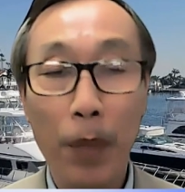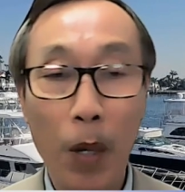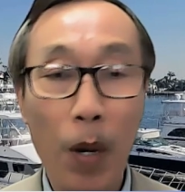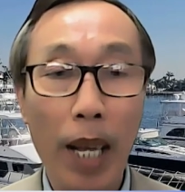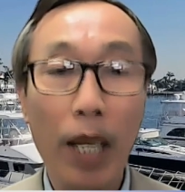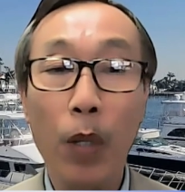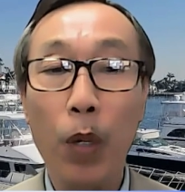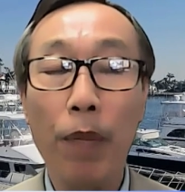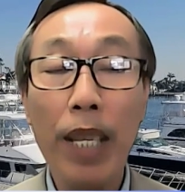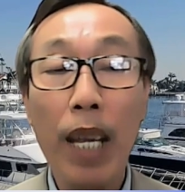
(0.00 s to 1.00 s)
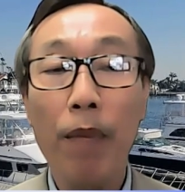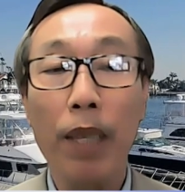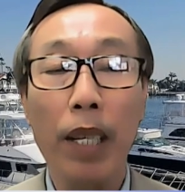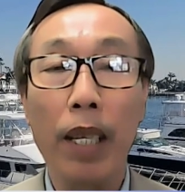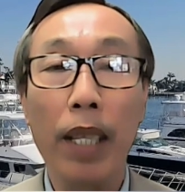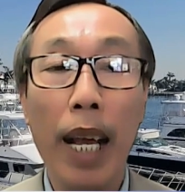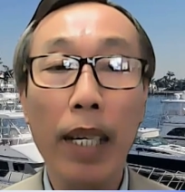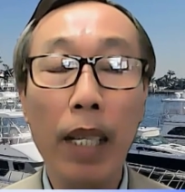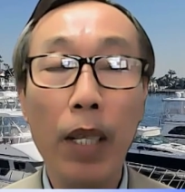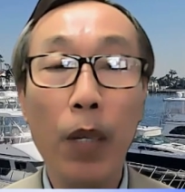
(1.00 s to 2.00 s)
ngồi lại nói chuyện với nhau về tình hình
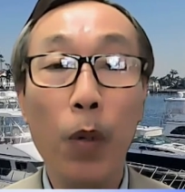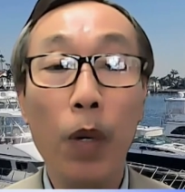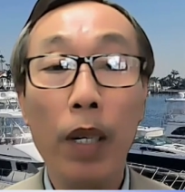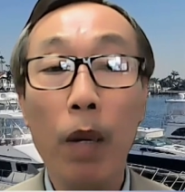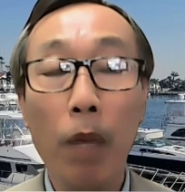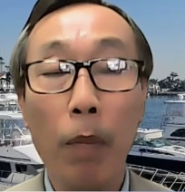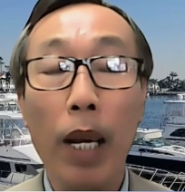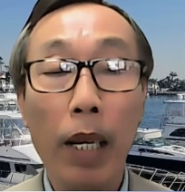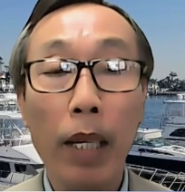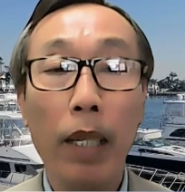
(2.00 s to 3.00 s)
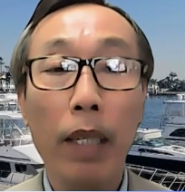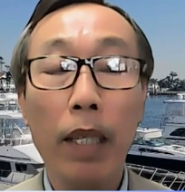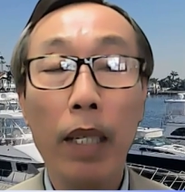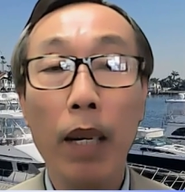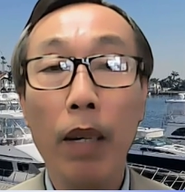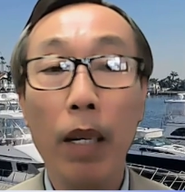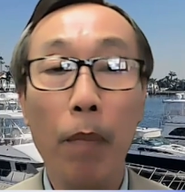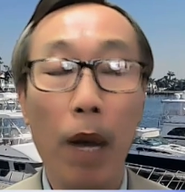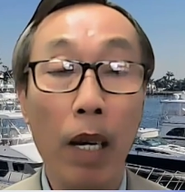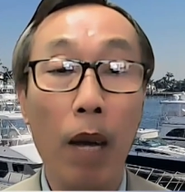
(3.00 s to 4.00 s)
an ninh của Đông Nam Á sau đó nó
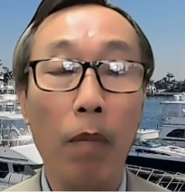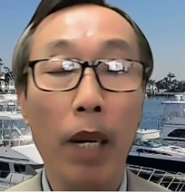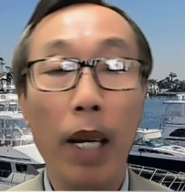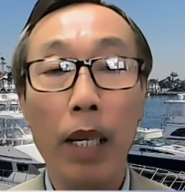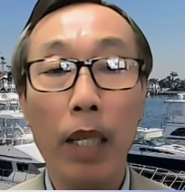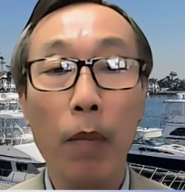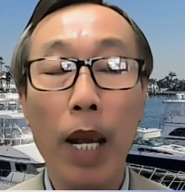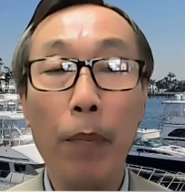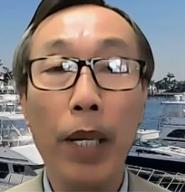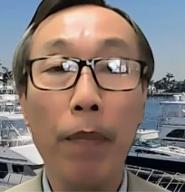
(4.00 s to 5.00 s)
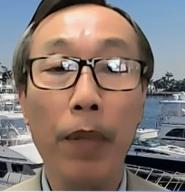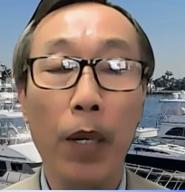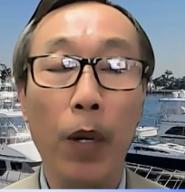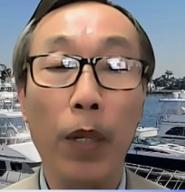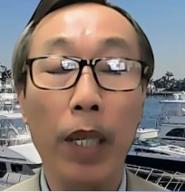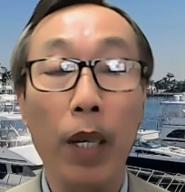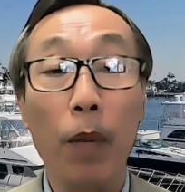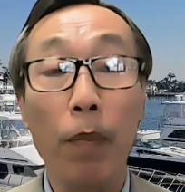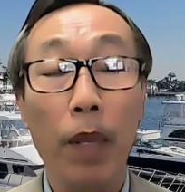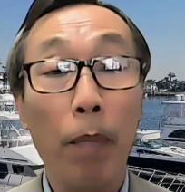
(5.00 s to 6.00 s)
mở rộng ra trong 20 năm vừa rồi thì
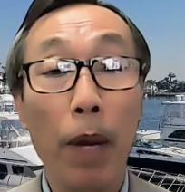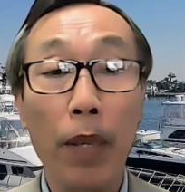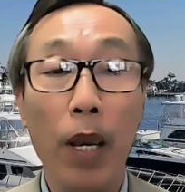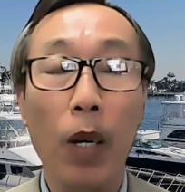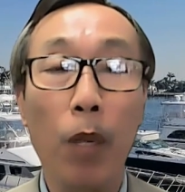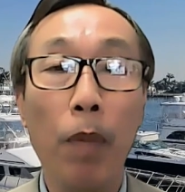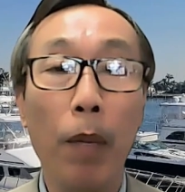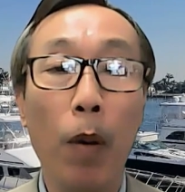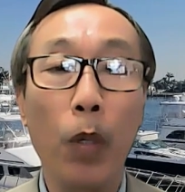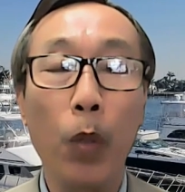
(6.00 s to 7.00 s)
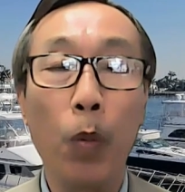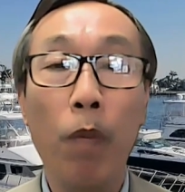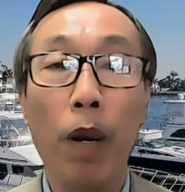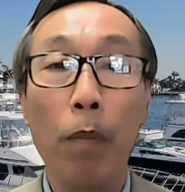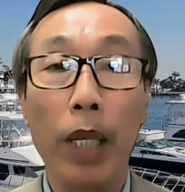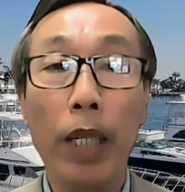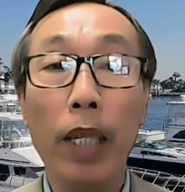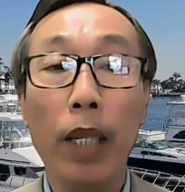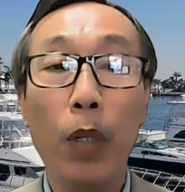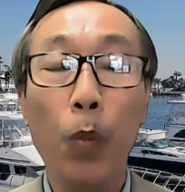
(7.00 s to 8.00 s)
gồm bao giờ cũng mời bộ trưởng quốc phòng
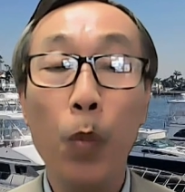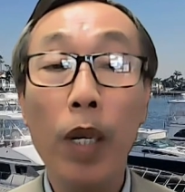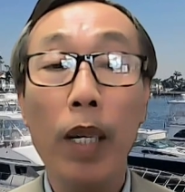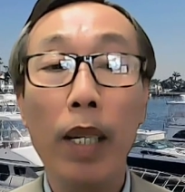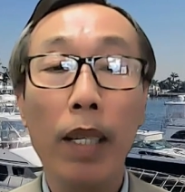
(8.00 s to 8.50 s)
Mỹ Trung Quốc